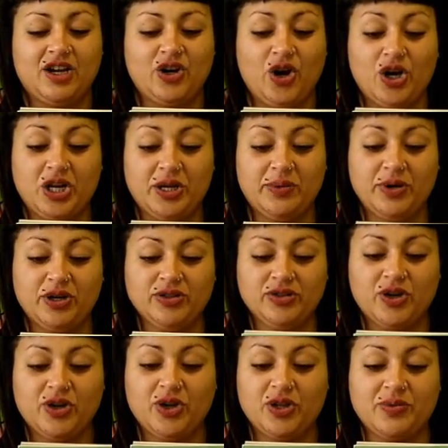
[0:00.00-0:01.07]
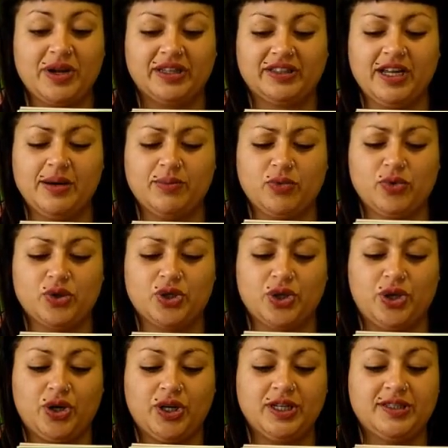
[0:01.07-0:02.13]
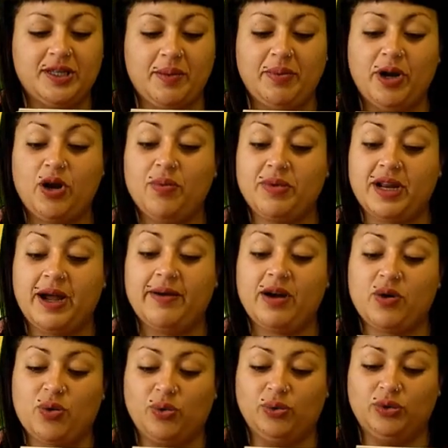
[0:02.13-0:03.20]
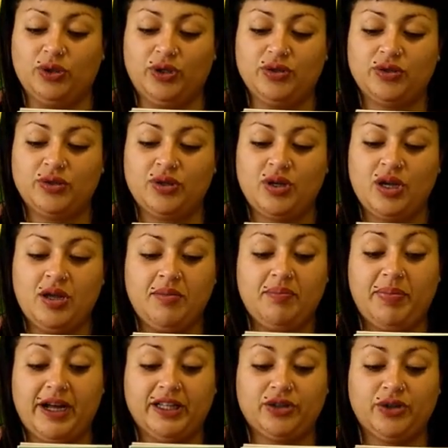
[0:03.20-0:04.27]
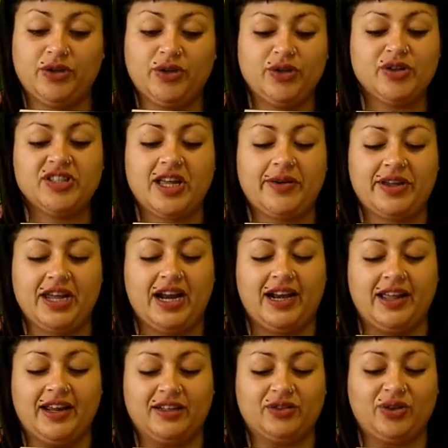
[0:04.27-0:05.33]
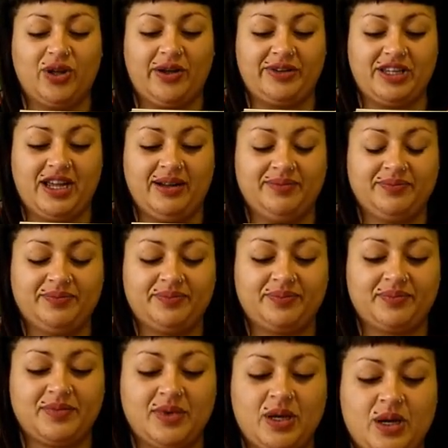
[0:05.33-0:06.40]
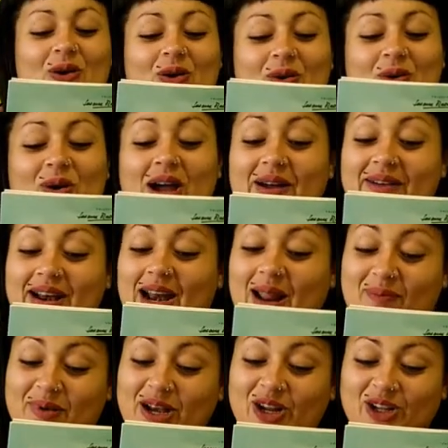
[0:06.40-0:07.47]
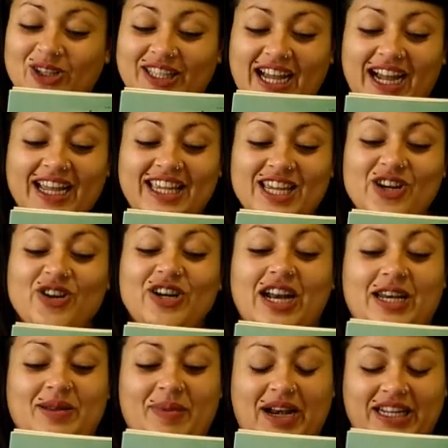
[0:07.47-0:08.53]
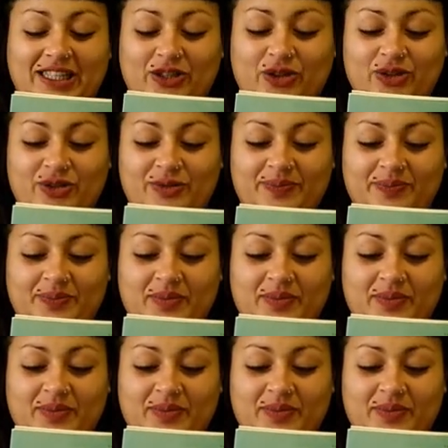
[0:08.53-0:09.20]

Los libros lo divertían mucho y siempre los miraban juntos. Pato no sabía leer todavía, Jugaban a la pelota y con animalitos.